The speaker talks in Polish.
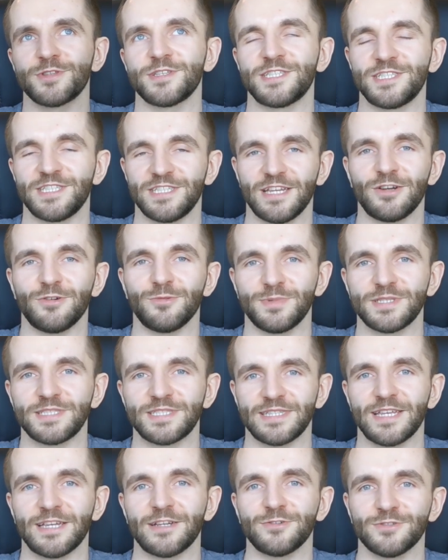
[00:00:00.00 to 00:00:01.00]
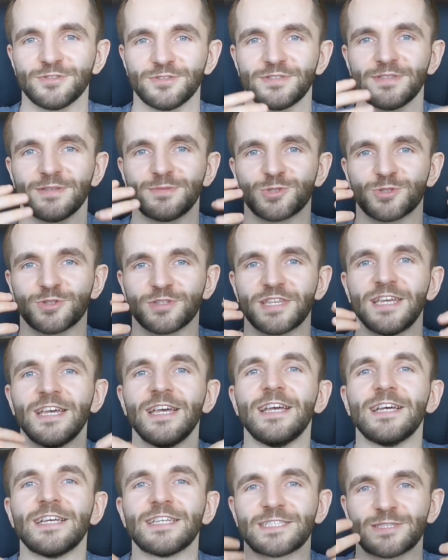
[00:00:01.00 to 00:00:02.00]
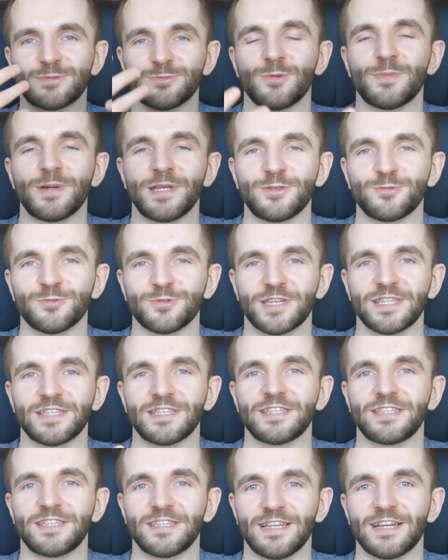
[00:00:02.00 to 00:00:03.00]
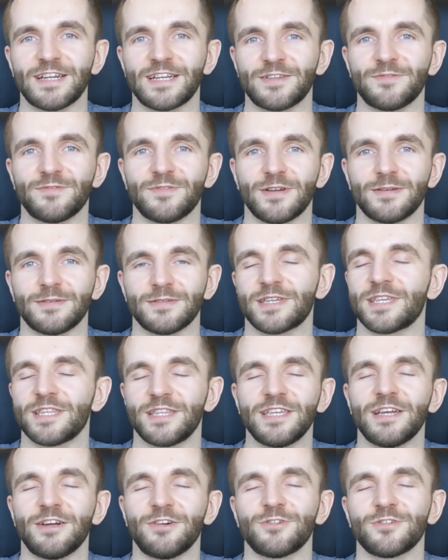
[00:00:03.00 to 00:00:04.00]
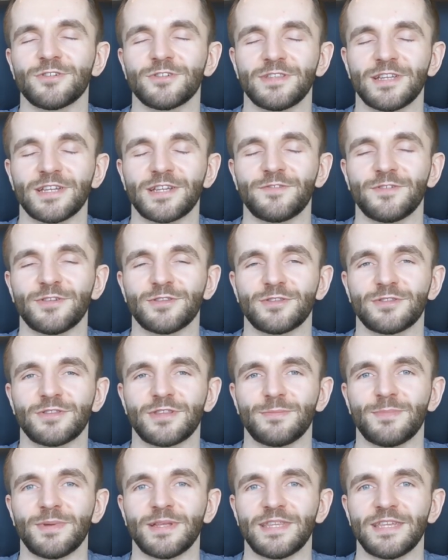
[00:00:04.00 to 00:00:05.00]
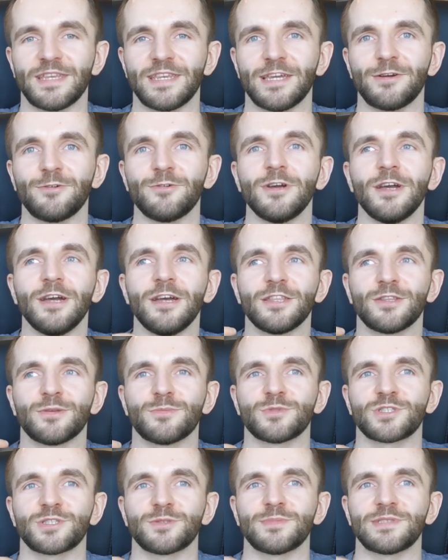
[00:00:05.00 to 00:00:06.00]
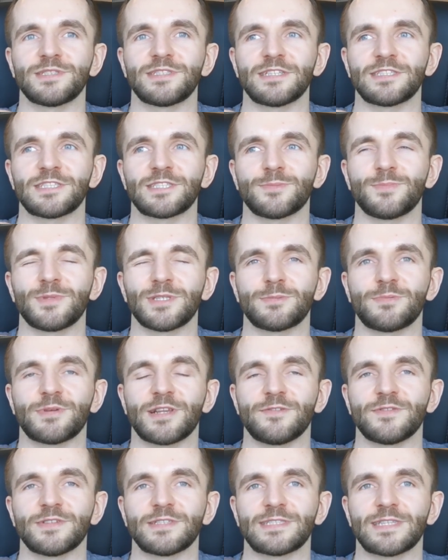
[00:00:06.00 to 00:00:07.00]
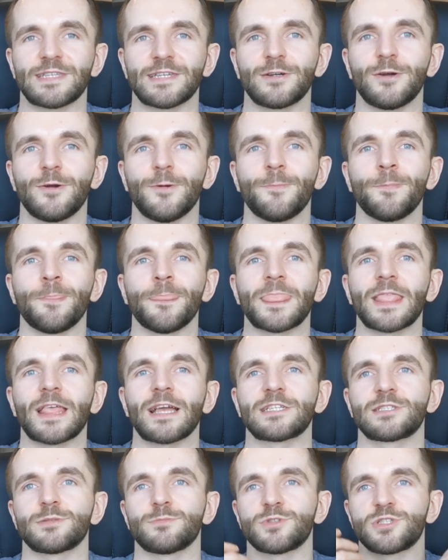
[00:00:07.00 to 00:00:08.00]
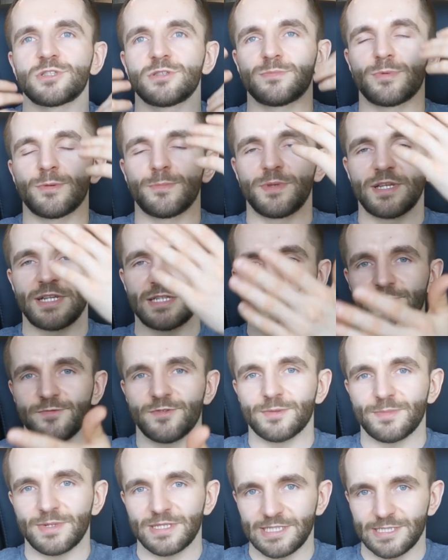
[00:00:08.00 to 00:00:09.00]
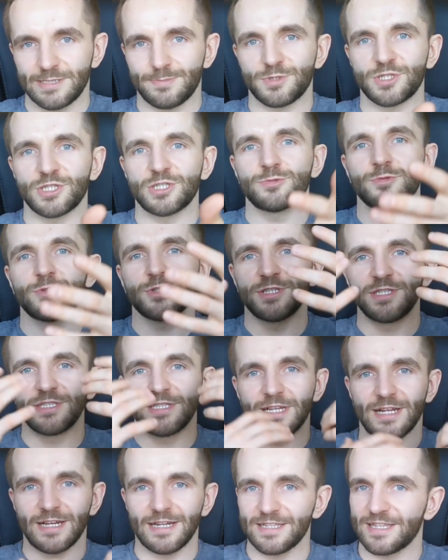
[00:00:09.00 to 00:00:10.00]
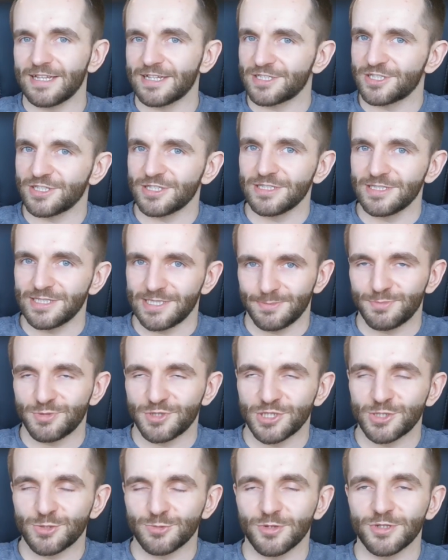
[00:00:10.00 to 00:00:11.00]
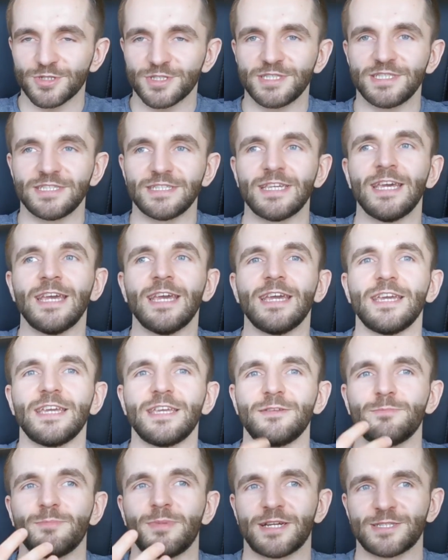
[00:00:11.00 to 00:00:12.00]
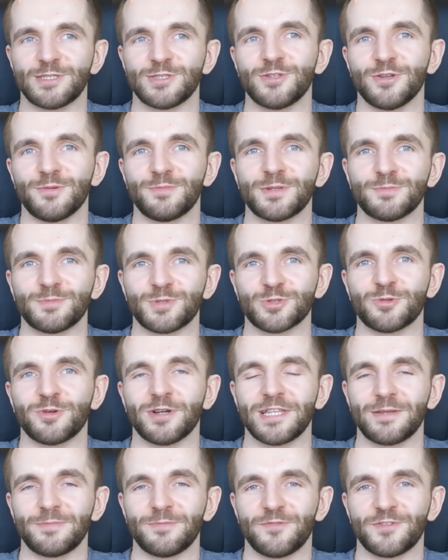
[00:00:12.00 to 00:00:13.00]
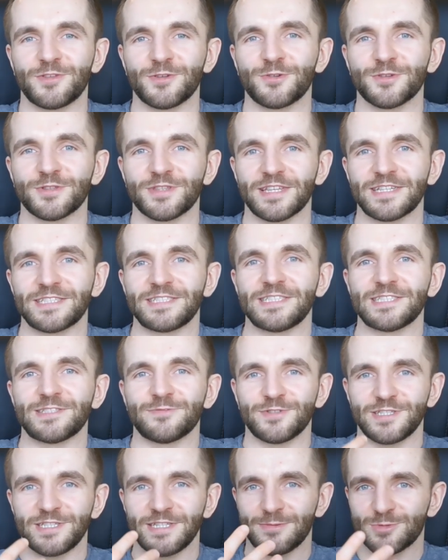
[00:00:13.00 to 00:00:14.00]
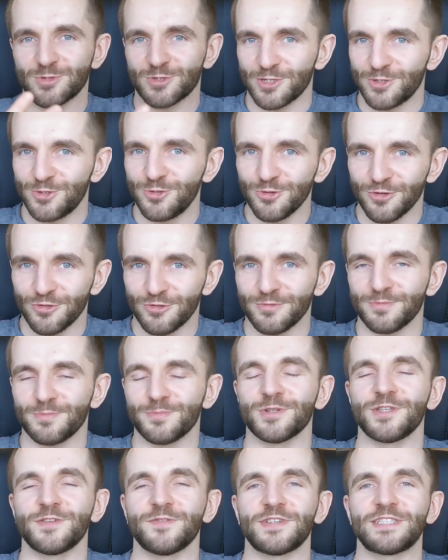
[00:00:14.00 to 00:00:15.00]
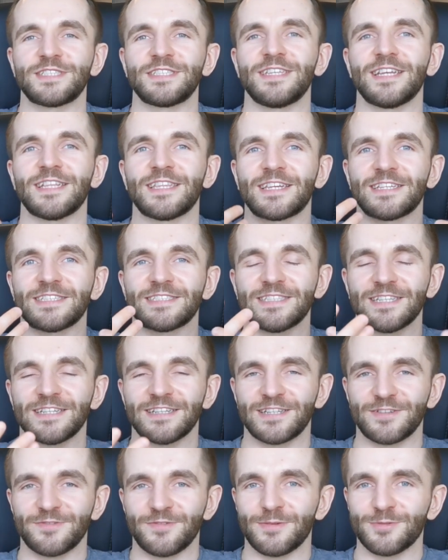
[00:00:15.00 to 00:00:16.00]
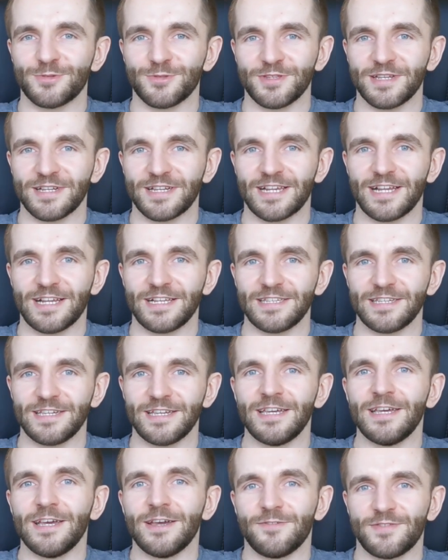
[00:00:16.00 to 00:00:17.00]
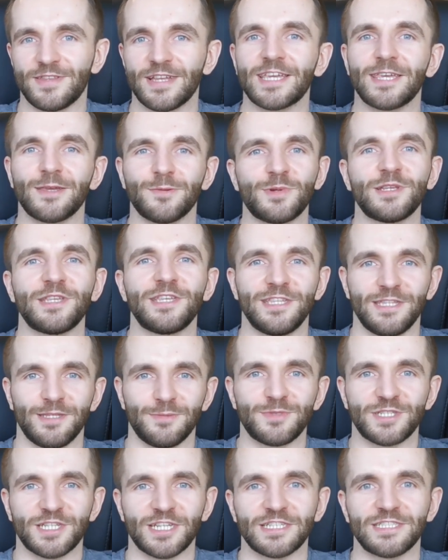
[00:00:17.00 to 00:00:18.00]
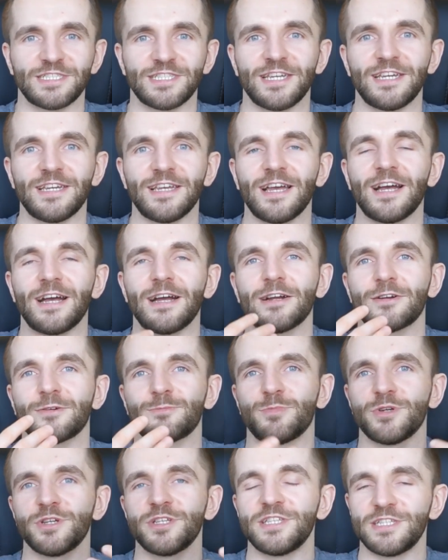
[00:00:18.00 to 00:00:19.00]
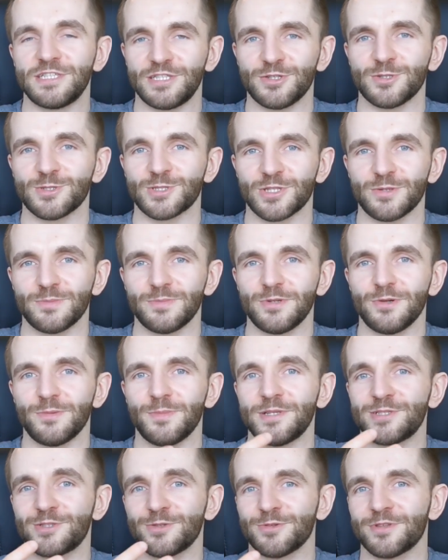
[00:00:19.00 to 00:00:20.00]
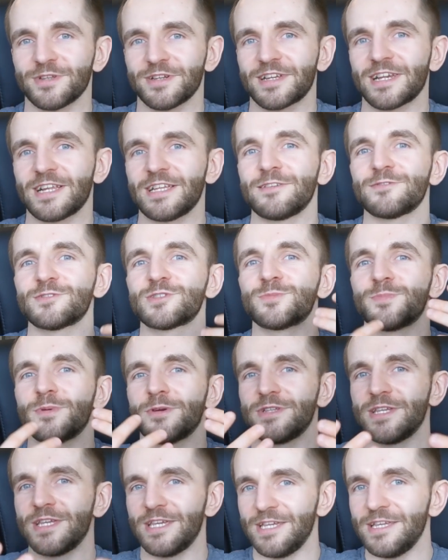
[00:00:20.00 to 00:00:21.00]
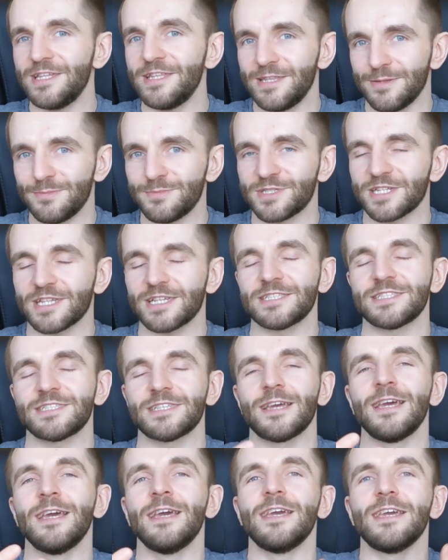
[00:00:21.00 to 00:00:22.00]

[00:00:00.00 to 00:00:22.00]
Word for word: odniesienia obecnego, na przykład z momentu, kiedy ty nagrywa, kiedy ja nagrywam ten materiał, to możemy zdać sobie sprawę z tego, że możemy pobierać informacje z przeszłości, ale także z przyszłości. I bardzo dobrym przykładem w tym kontekście jest właśnie na przykład YouTube, ponieważ ja teraz nagrywam to nagranie w takim, a nie innym czasie, a pojedyncze osoby obejrzą to nagranie w zupełnie innym czasie.